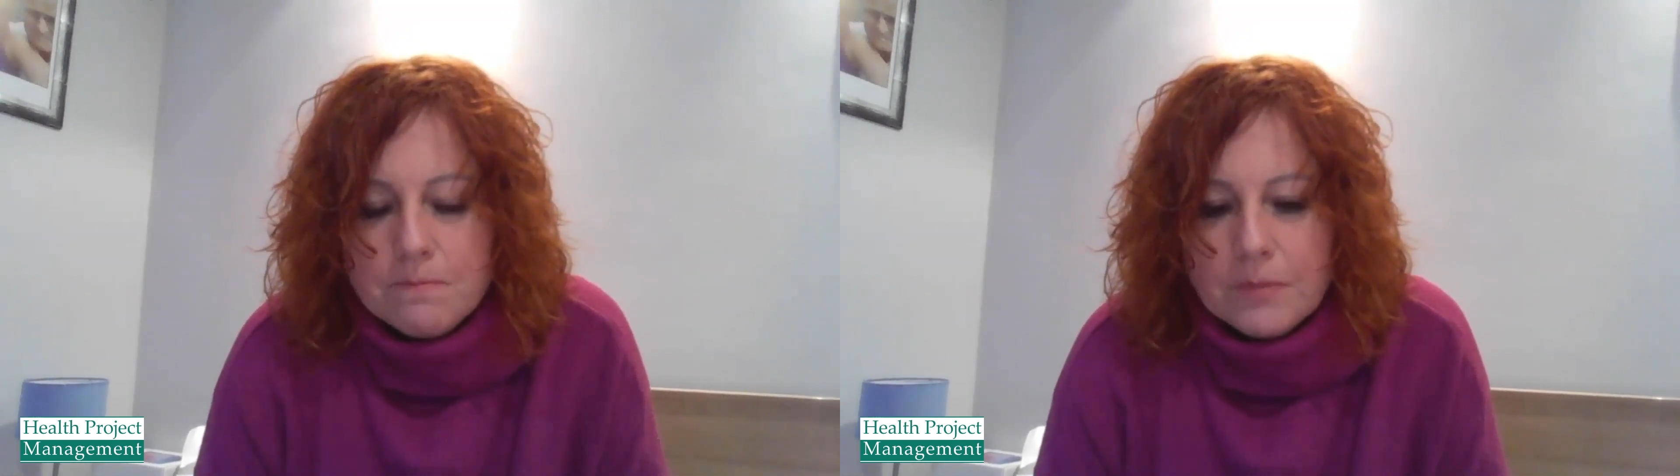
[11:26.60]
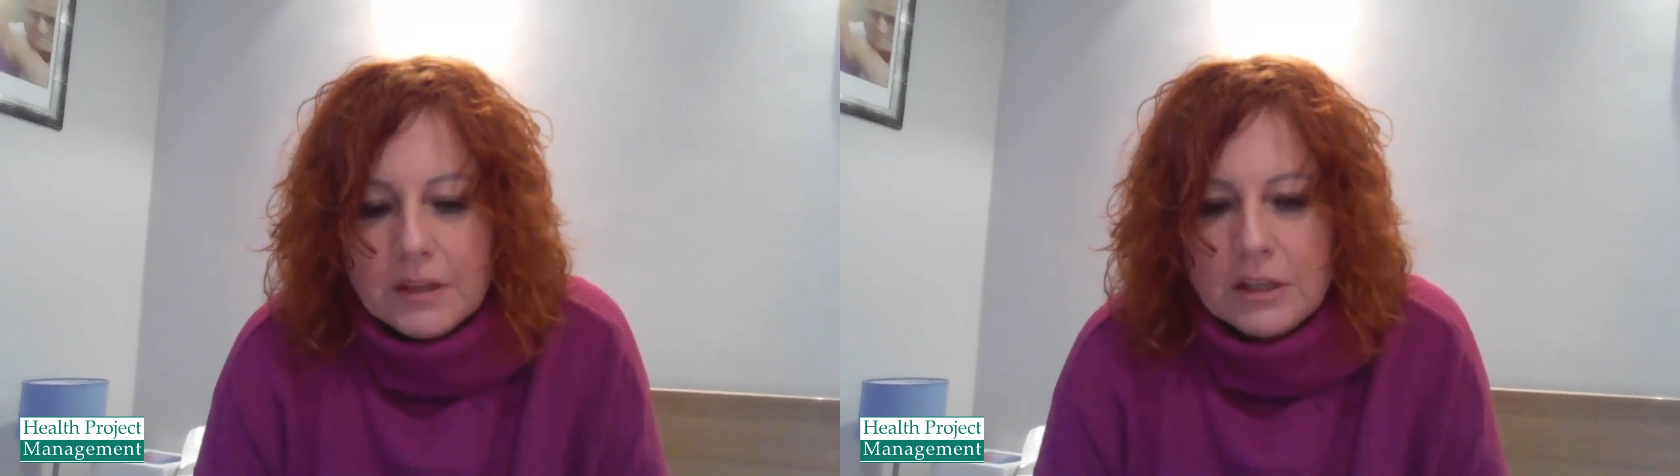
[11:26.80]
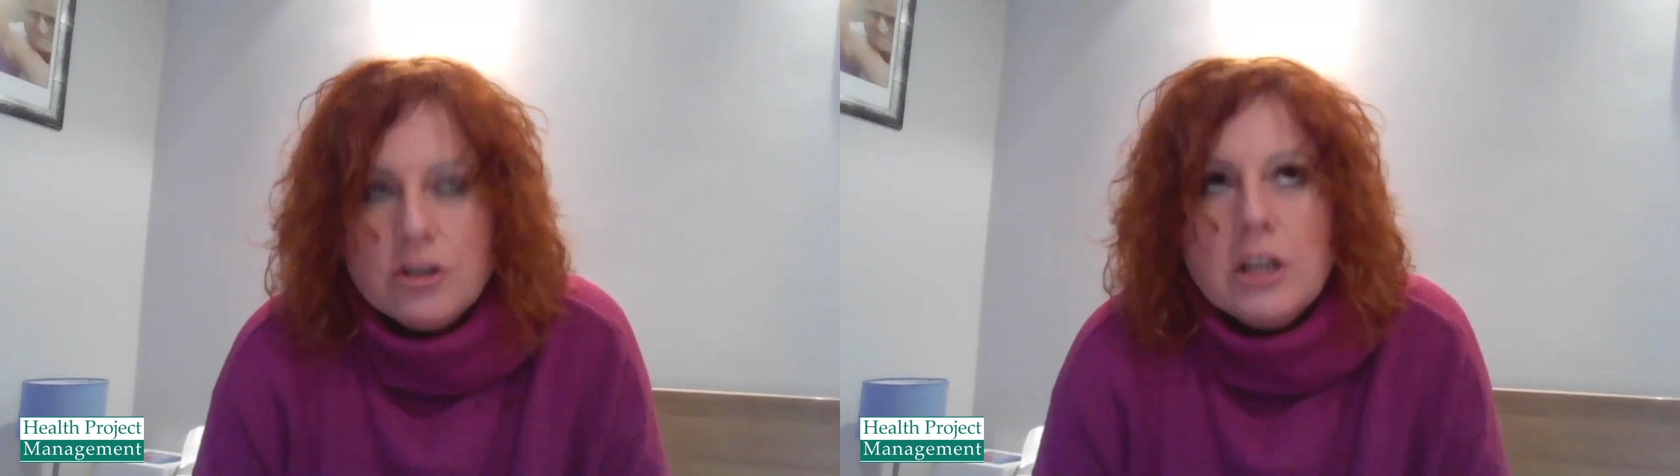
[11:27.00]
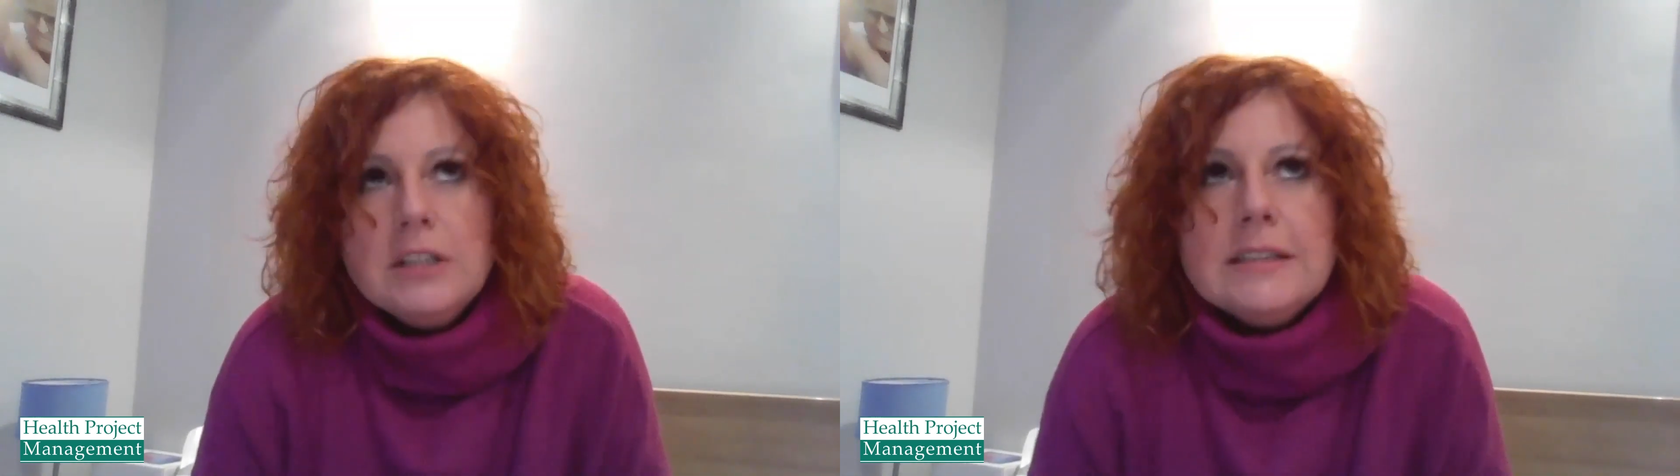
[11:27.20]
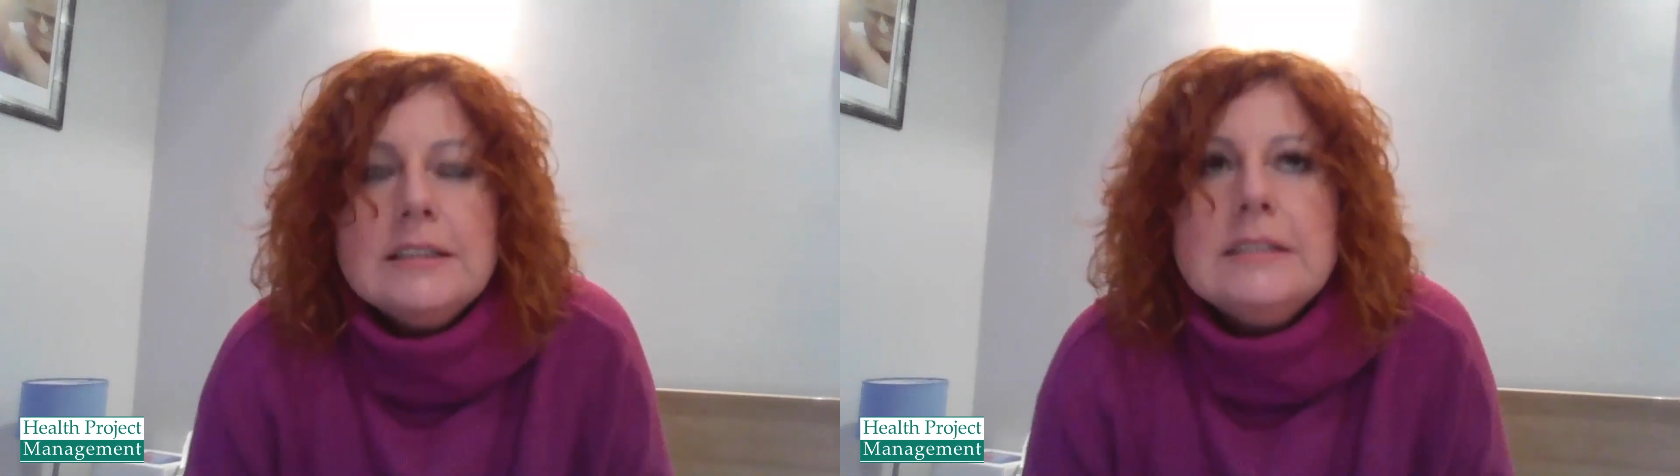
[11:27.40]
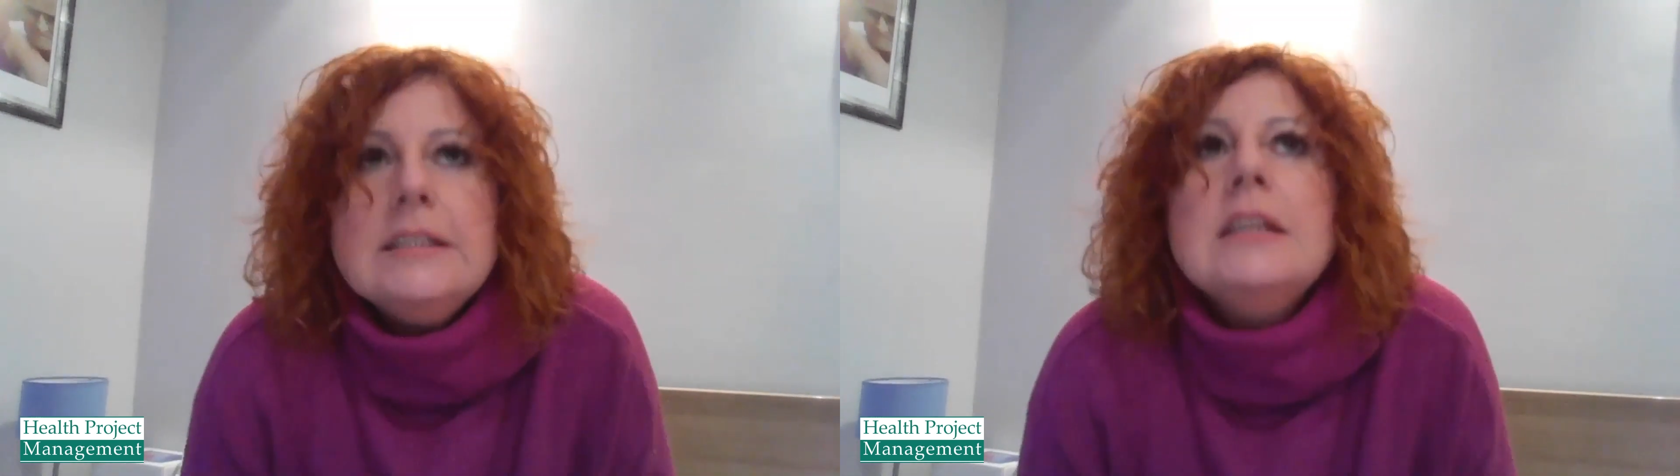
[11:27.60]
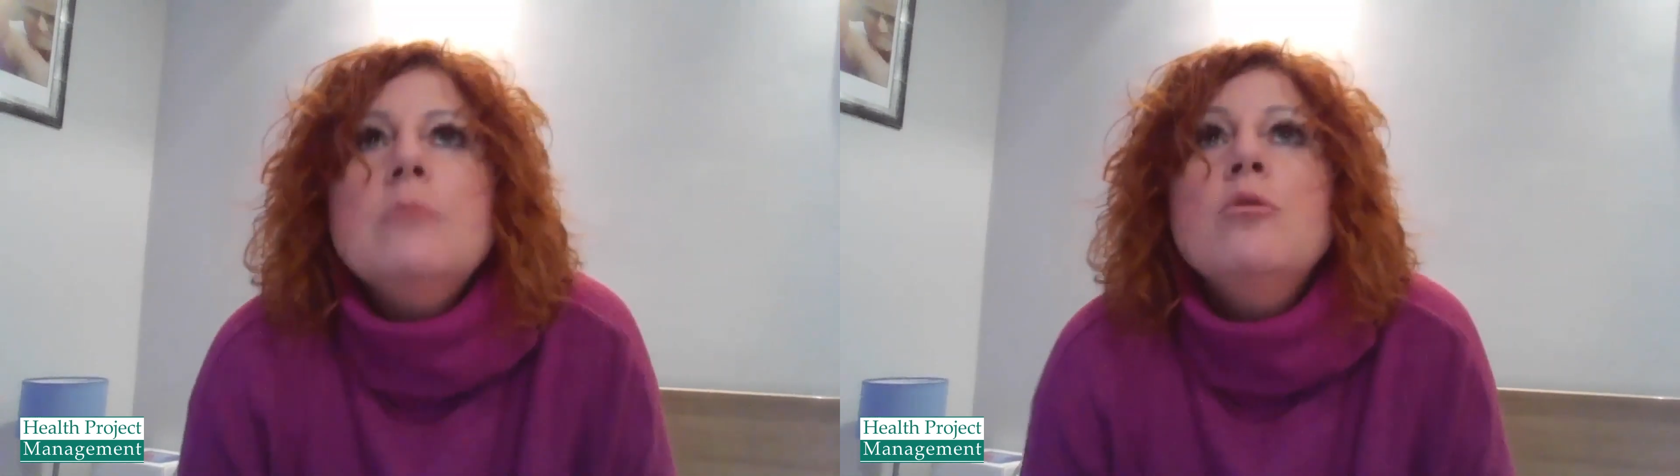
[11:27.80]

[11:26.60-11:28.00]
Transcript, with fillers: jeżeli statystyki